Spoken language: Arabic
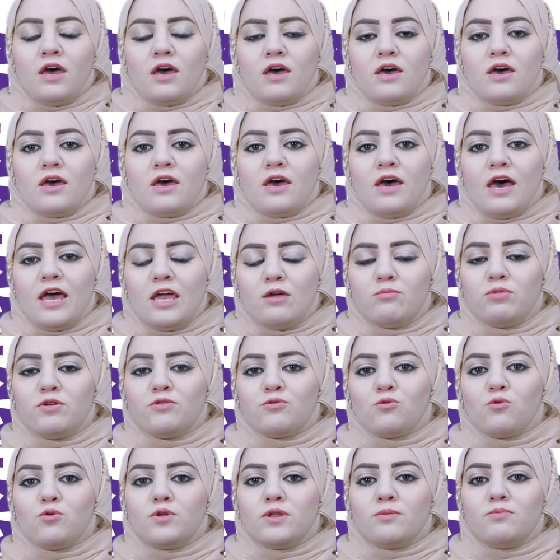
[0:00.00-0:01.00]
آه، هاي
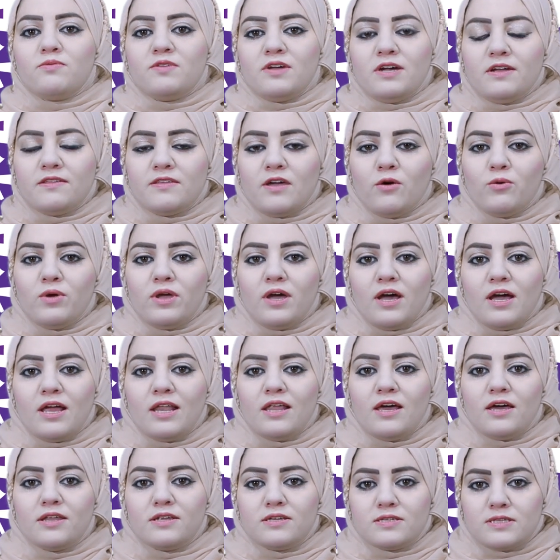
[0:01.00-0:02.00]
بتكون بتحتوي
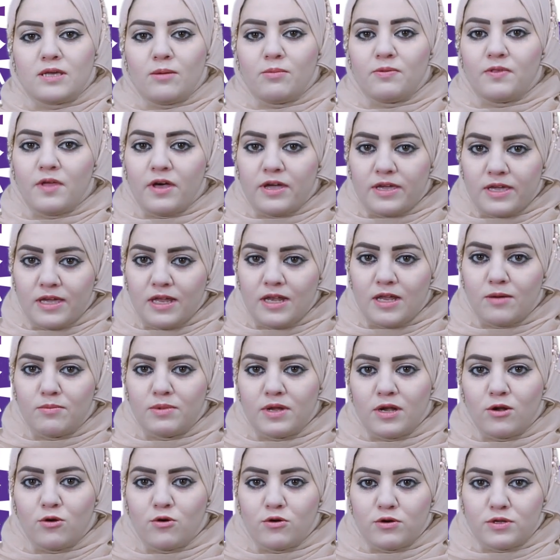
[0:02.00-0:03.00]
على نسب ضئيلة
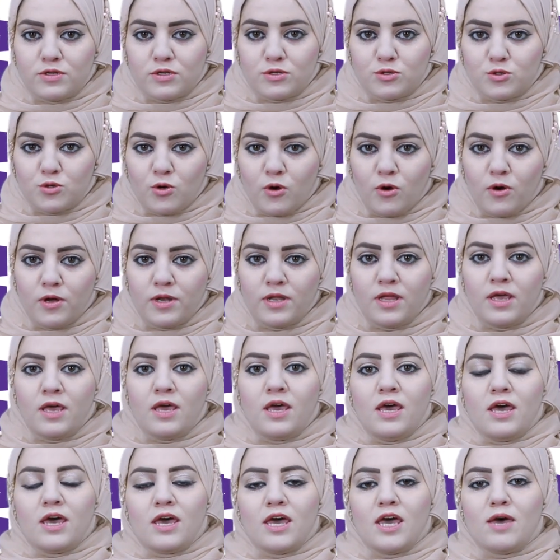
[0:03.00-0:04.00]
من الكورتيزون
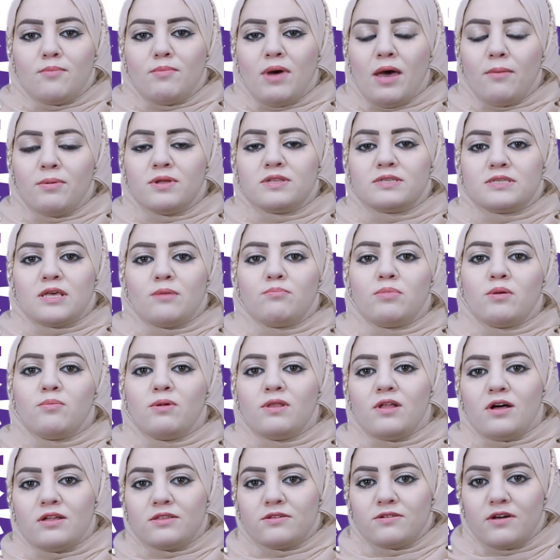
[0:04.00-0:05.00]
آه، ما بتسبب
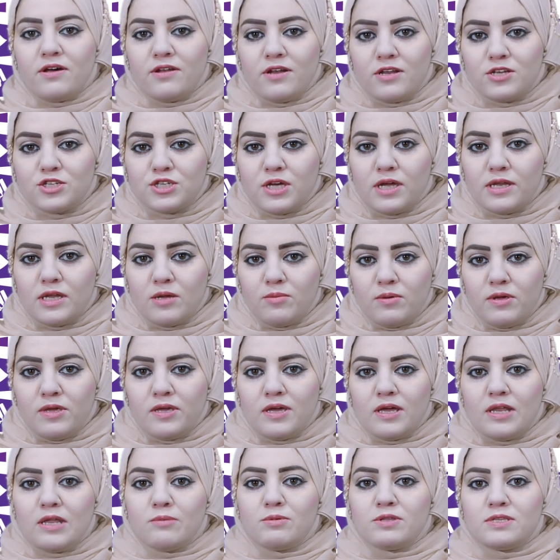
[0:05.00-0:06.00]
الأضرار
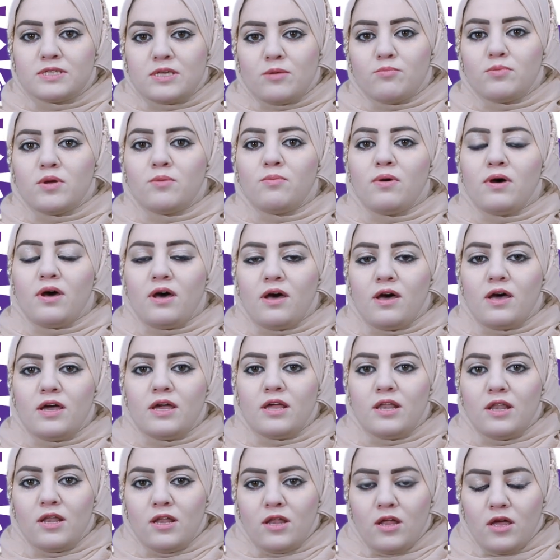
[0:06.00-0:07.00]
الجانبية اللي بتسببها